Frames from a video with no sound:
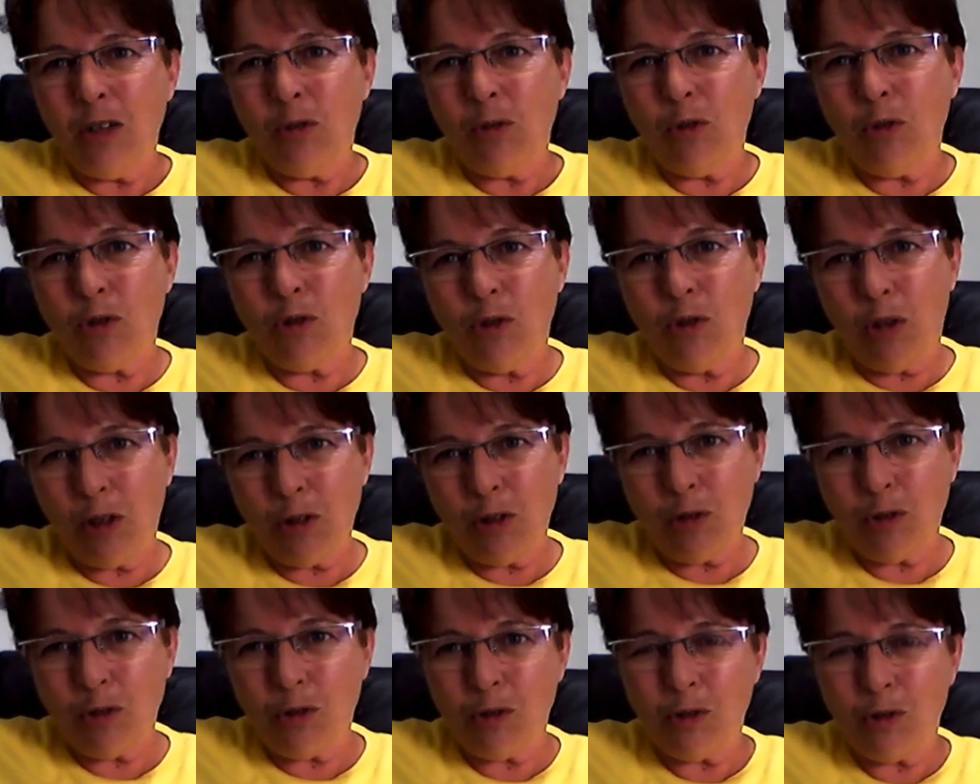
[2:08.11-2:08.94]
dos
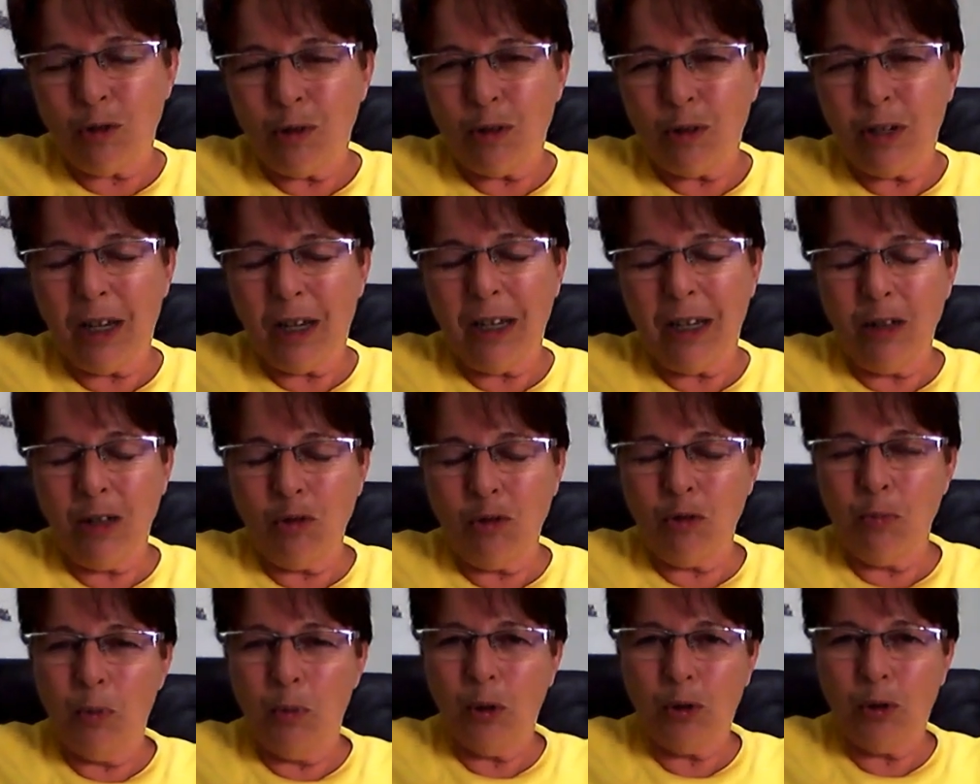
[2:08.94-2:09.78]
nossos
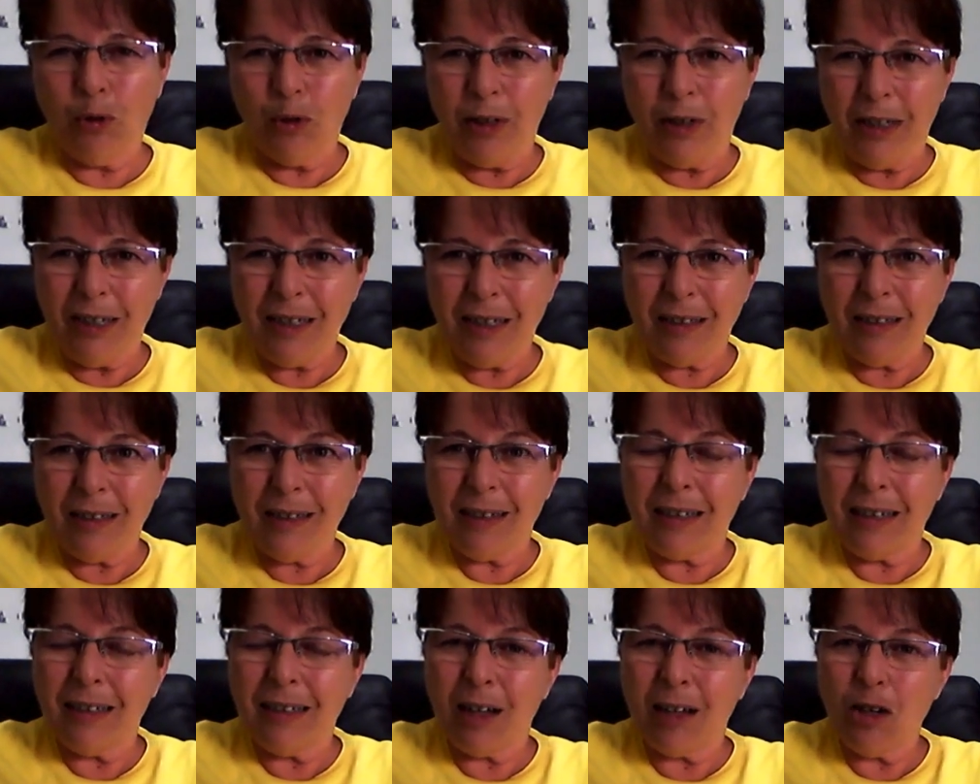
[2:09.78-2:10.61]
queridos motoristas
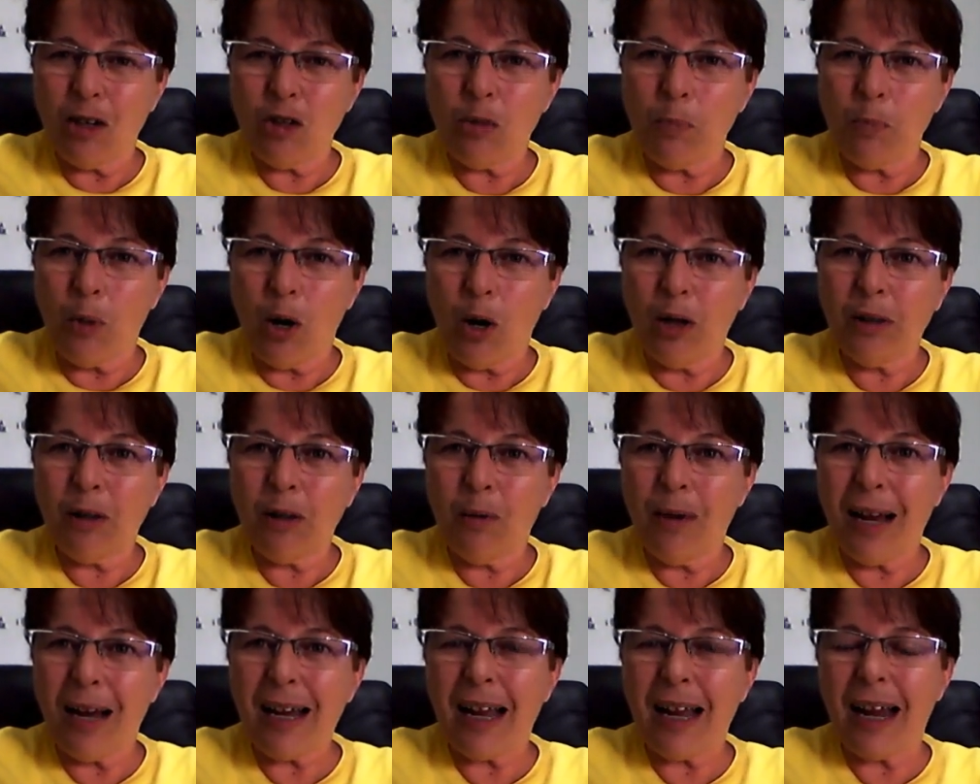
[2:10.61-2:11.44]
que
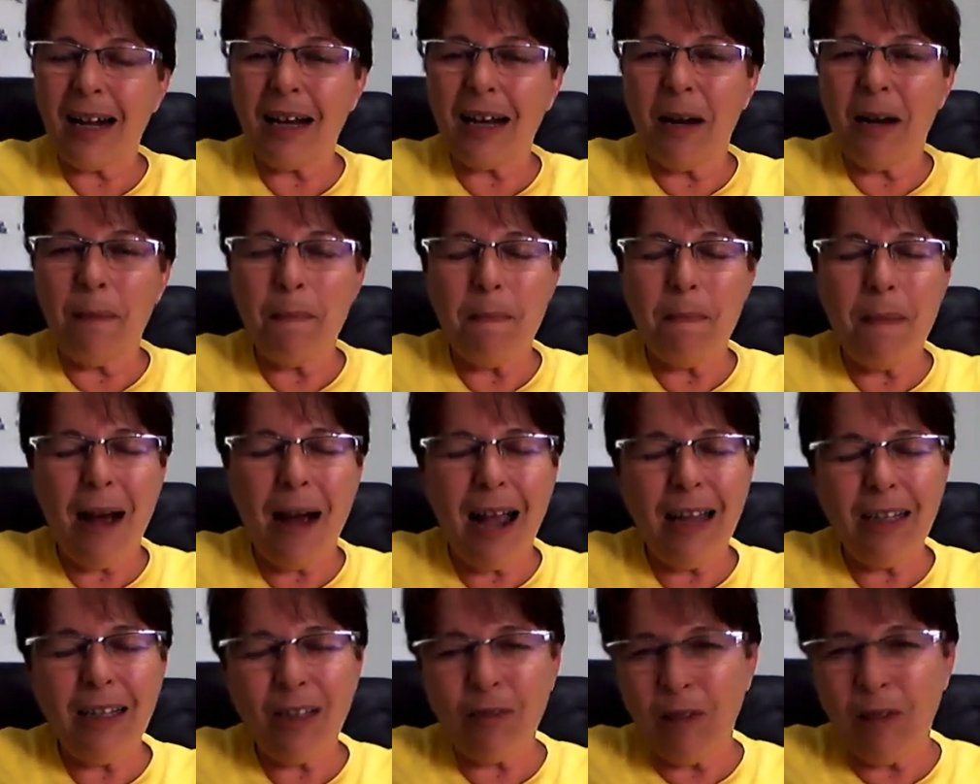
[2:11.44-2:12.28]
transportam a carga
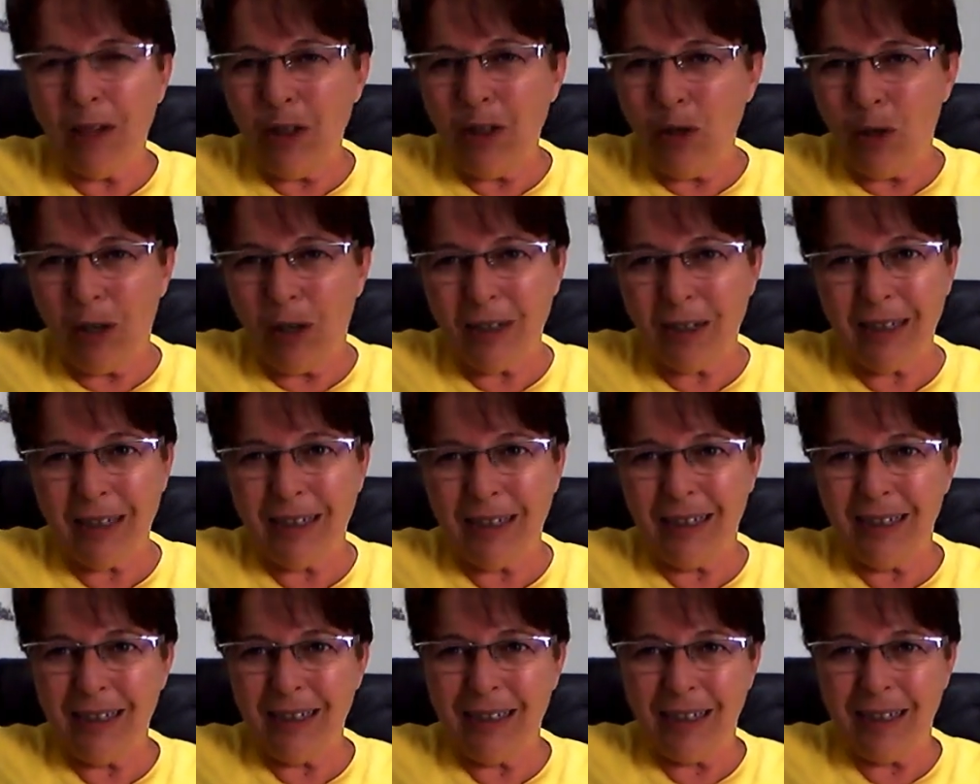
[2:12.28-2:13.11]
mais valiosa
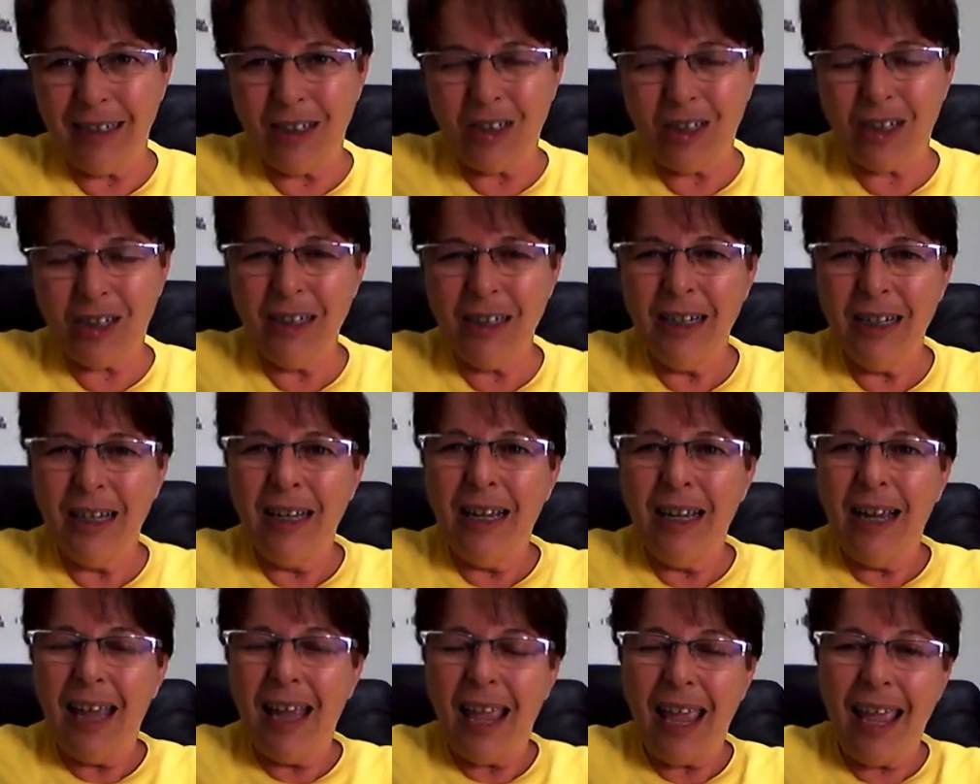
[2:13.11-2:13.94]
que existe
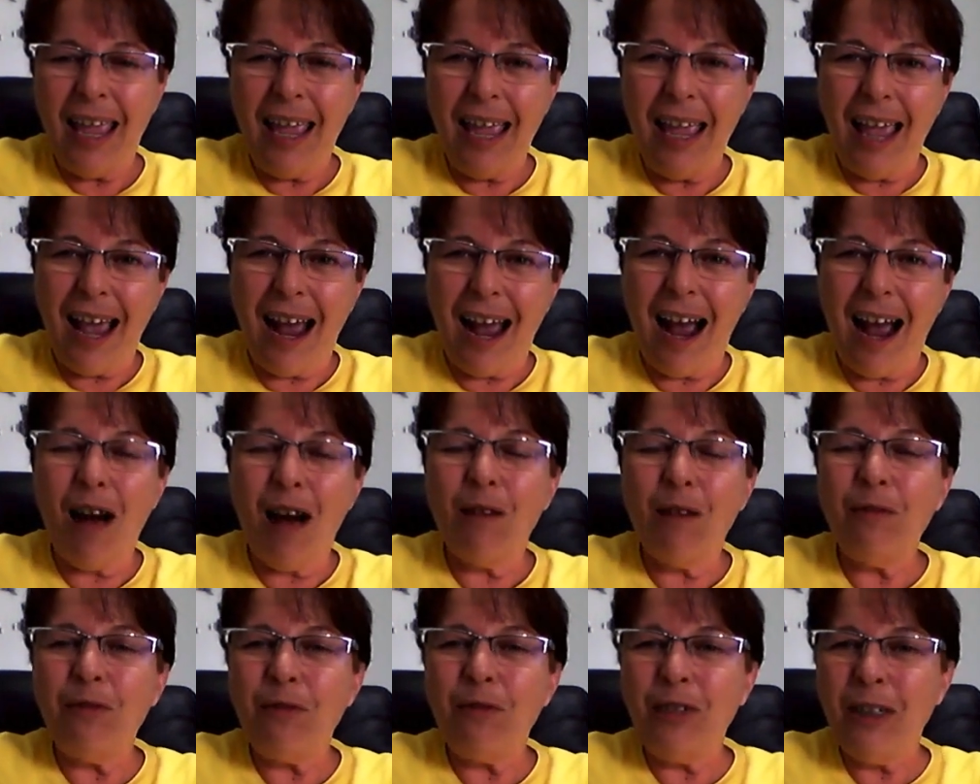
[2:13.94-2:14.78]
é
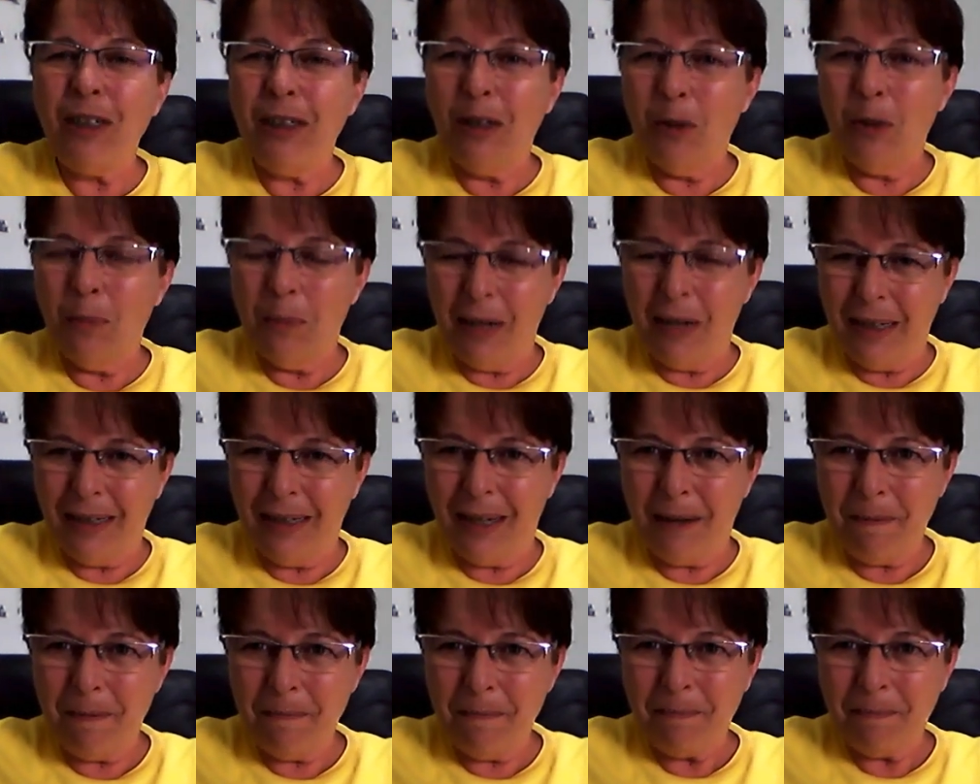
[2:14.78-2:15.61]
a vida
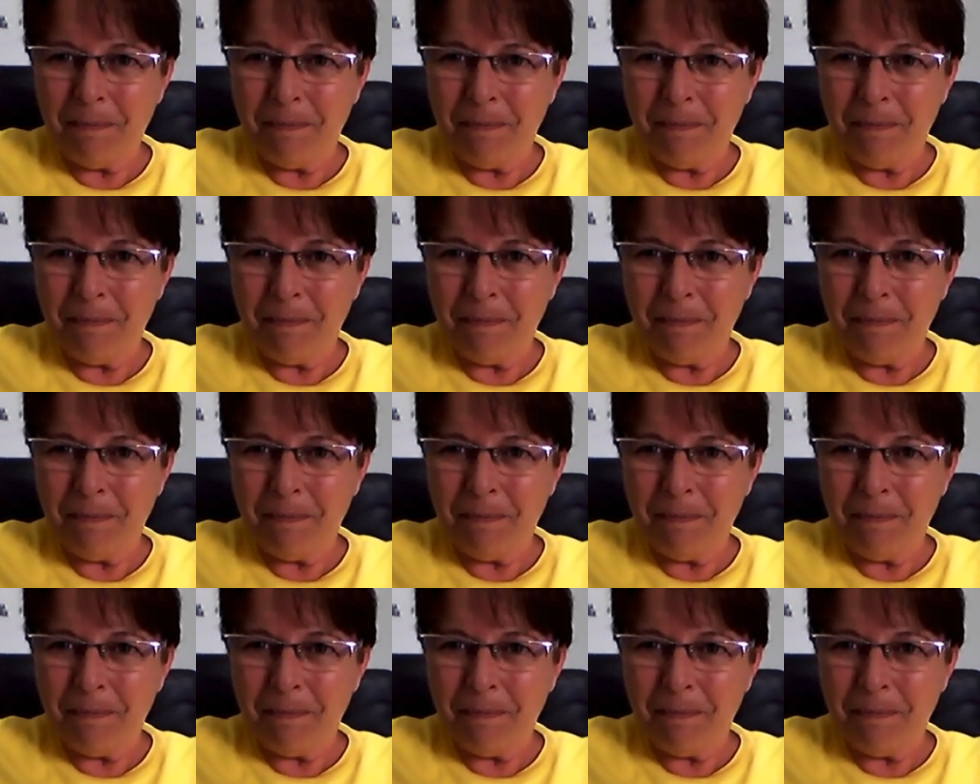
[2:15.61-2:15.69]
humana.